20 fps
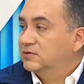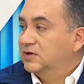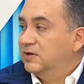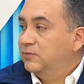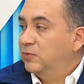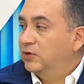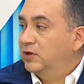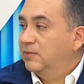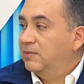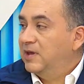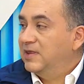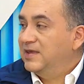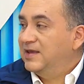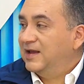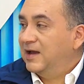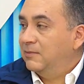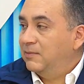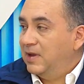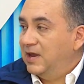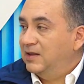tipos de
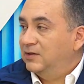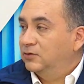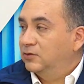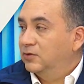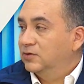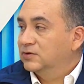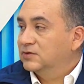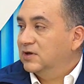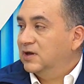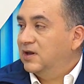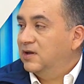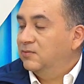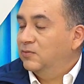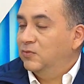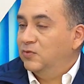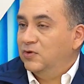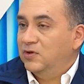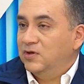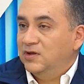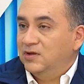medicamentos eh,
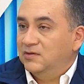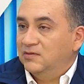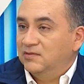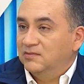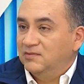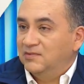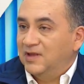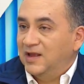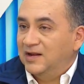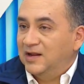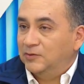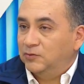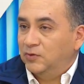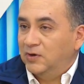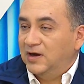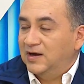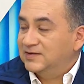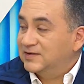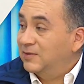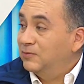muy de
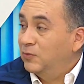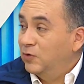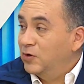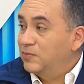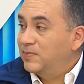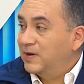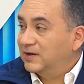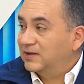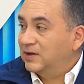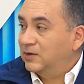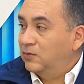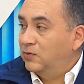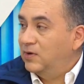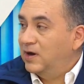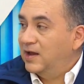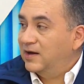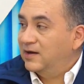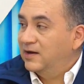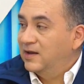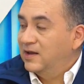naturaleza muy
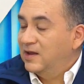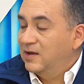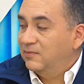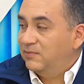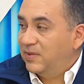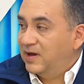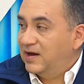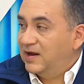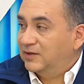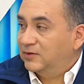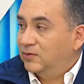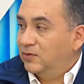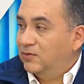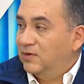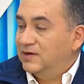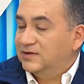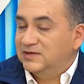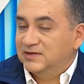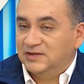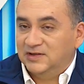particular para todo
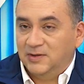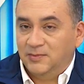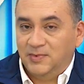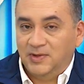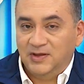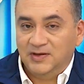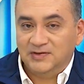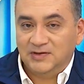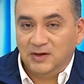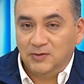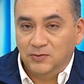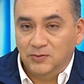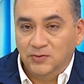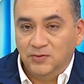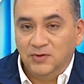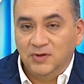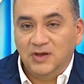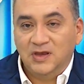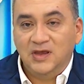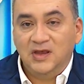el sistema de salud
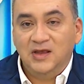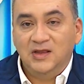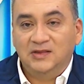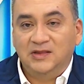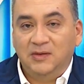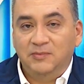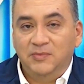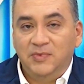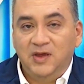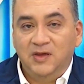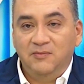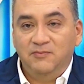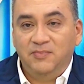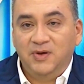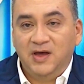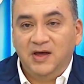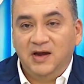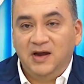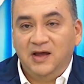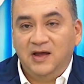y también
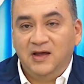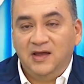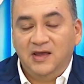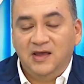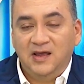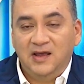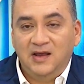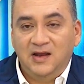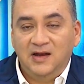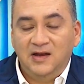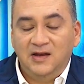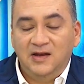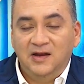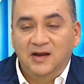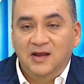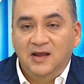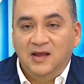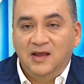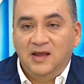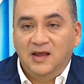para el,
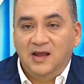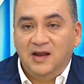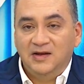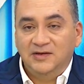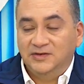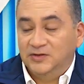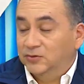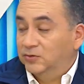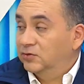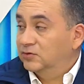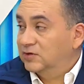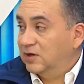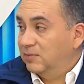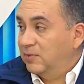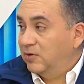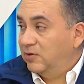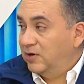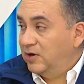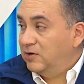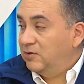el Instituto
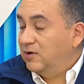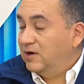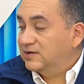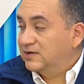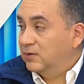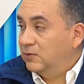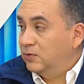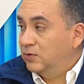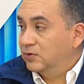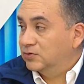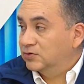Salvadoreño del Seguro